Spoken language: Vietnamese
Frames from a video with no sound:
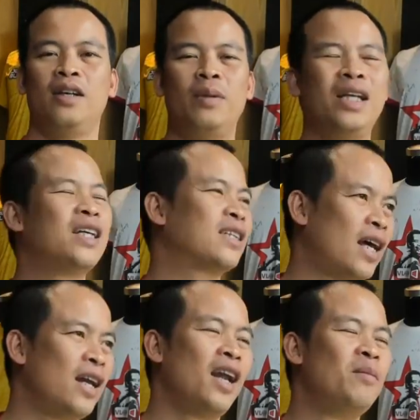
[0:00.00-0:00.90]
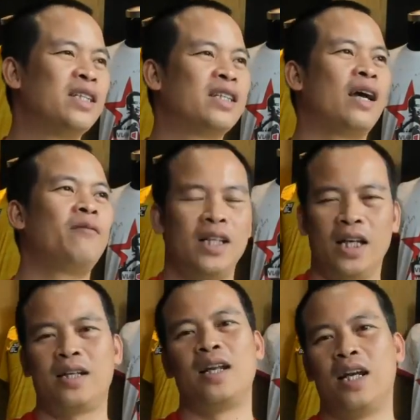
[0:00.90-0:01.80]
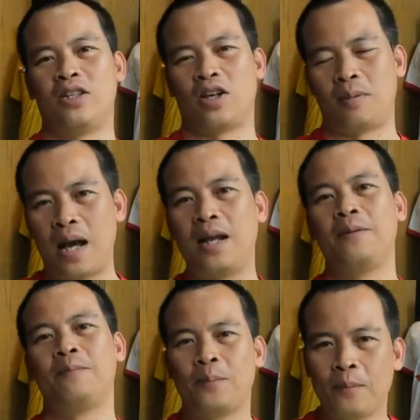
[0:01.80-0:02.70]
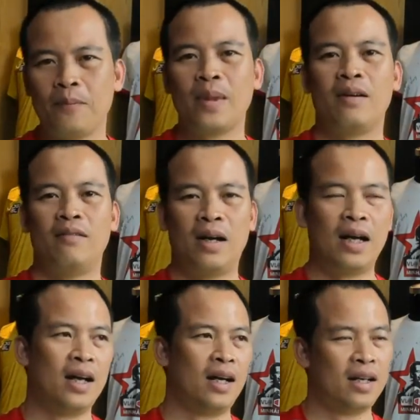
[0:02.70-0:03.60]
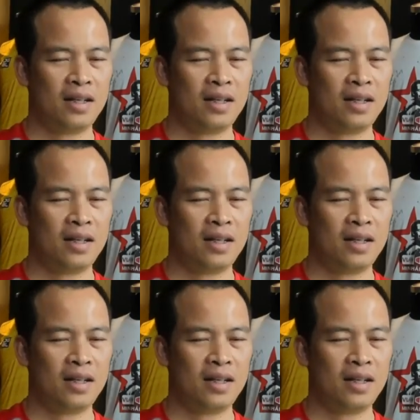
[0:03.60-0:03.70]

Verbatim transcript: mình chắc chắn là mình sẽ phân tích cái này cho các bạn và